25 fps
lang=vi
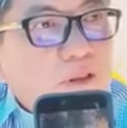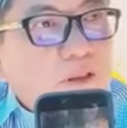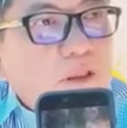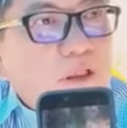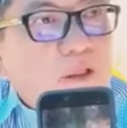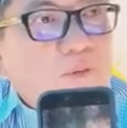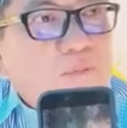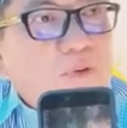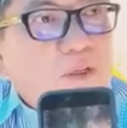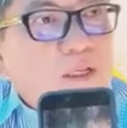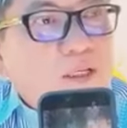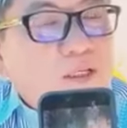
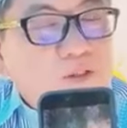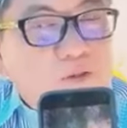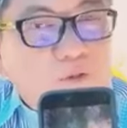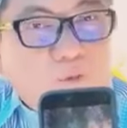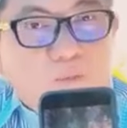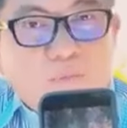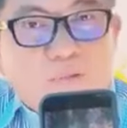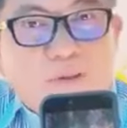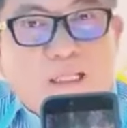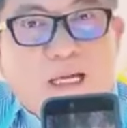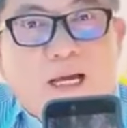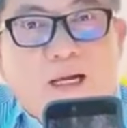nó bị
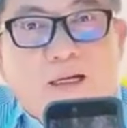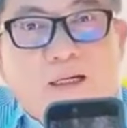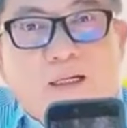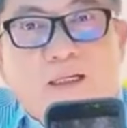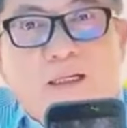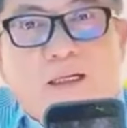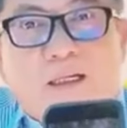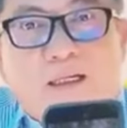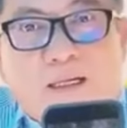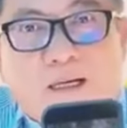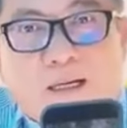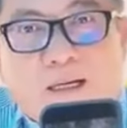chúng ta rất
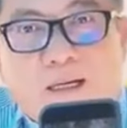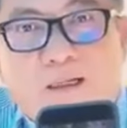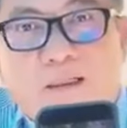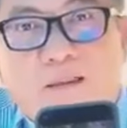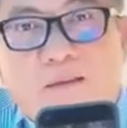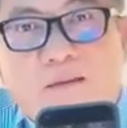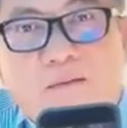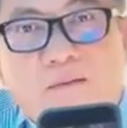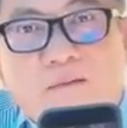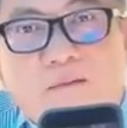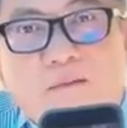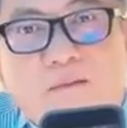là nặng
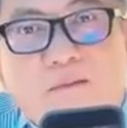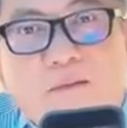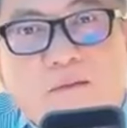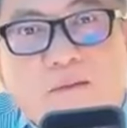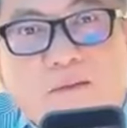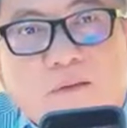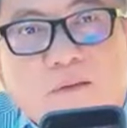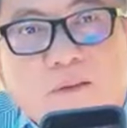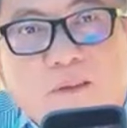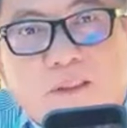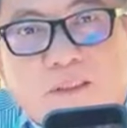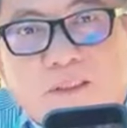
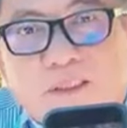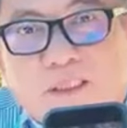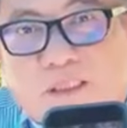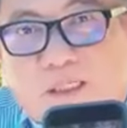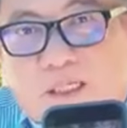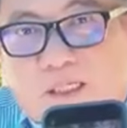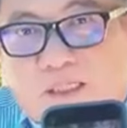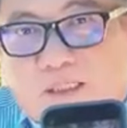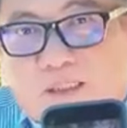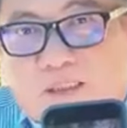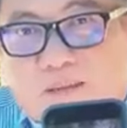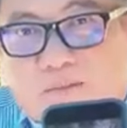cho
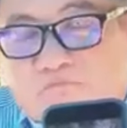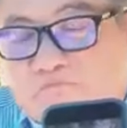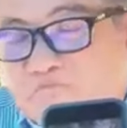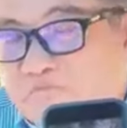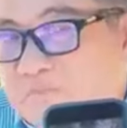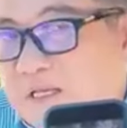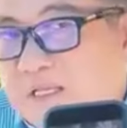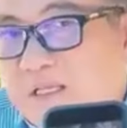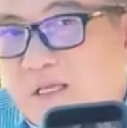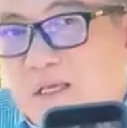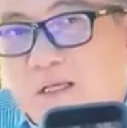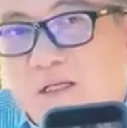nên
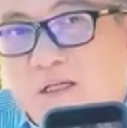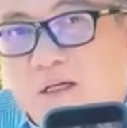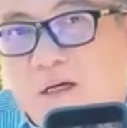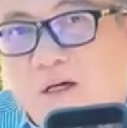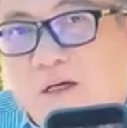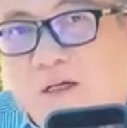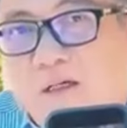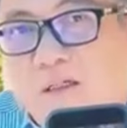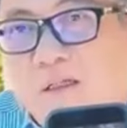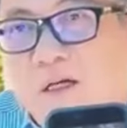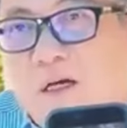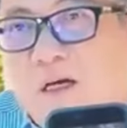mấy vị
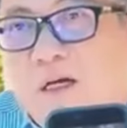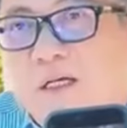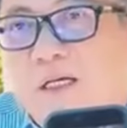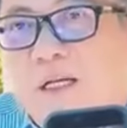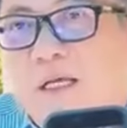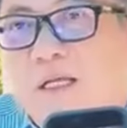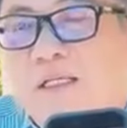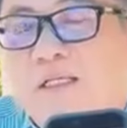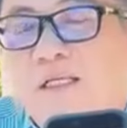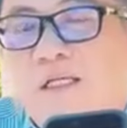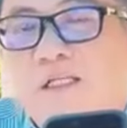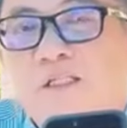nói nhỏ
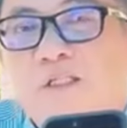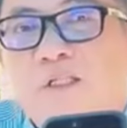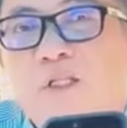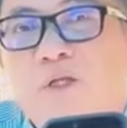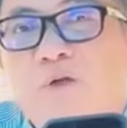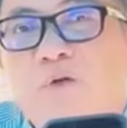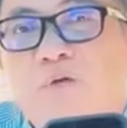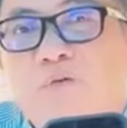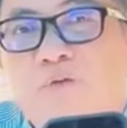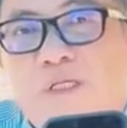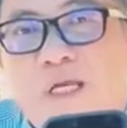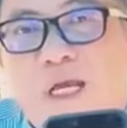này sẽ
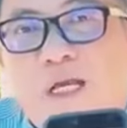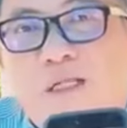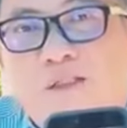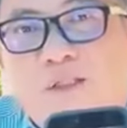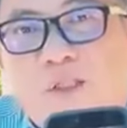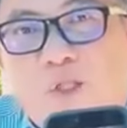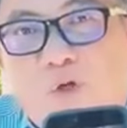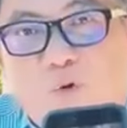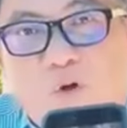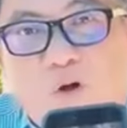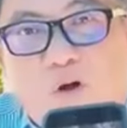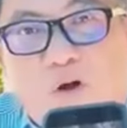tiêu xác
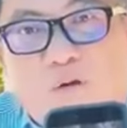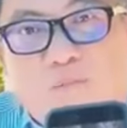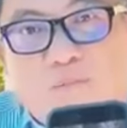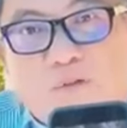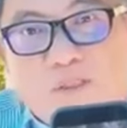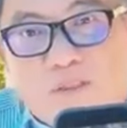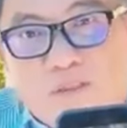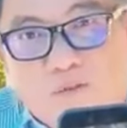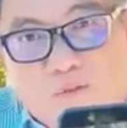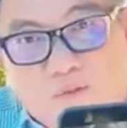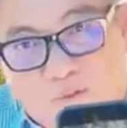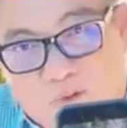tiêu hồn
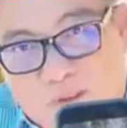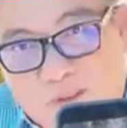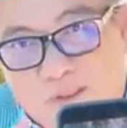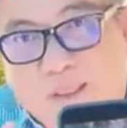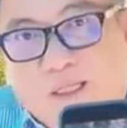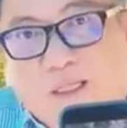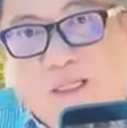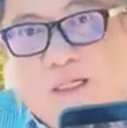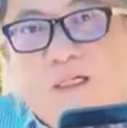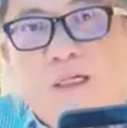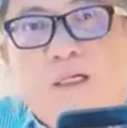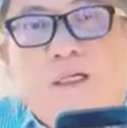mấy thù nói
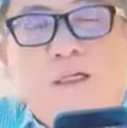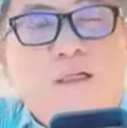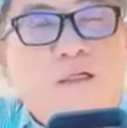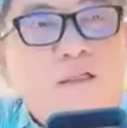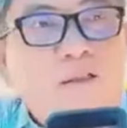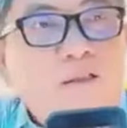thiệt á